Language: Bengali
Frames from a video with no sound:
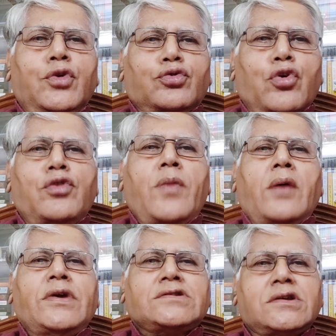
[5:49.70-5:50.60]

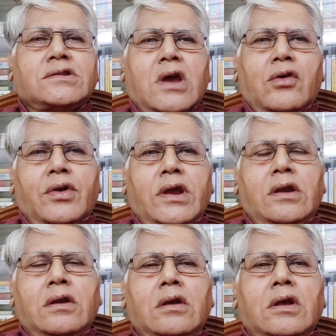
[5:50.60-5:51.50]
নতুনভাবে চিন্তা করে
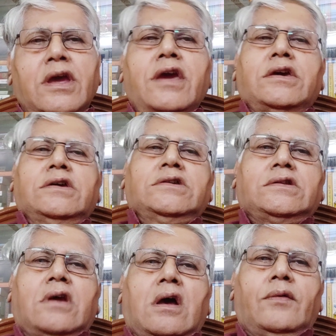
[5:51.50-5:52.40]
এগিয়ে
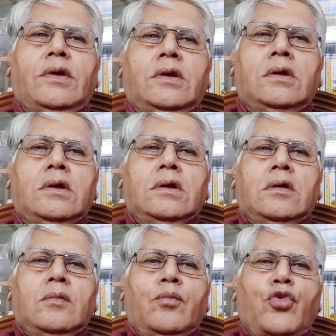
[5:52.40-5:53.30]
যেতে হবে
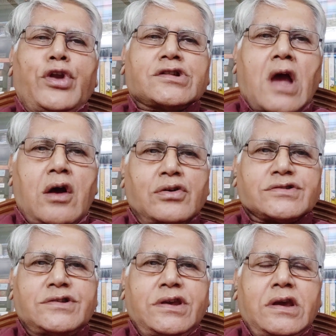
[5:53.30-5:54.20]
মনে
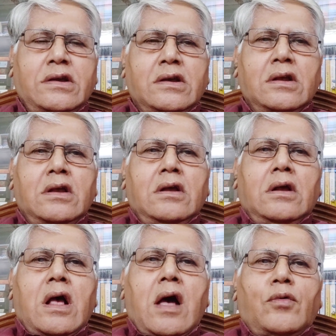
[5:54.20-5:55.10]
সাহস নিয়ে
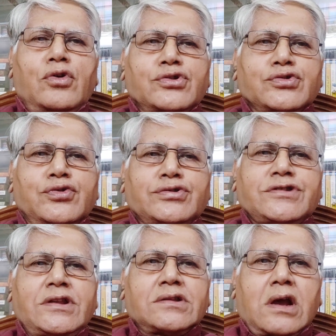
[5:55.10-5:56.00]
এবং
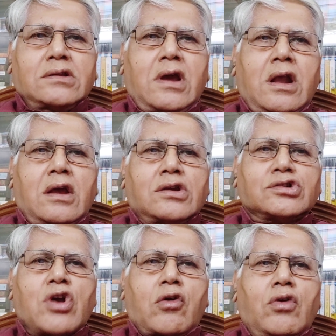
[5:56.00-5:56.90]
সুচিন্তার দ্বারা
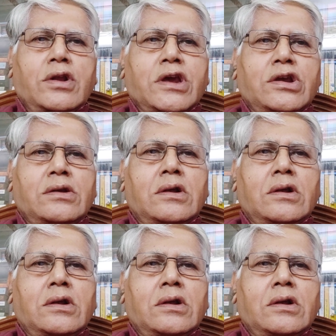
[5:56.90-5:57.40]
সকলকে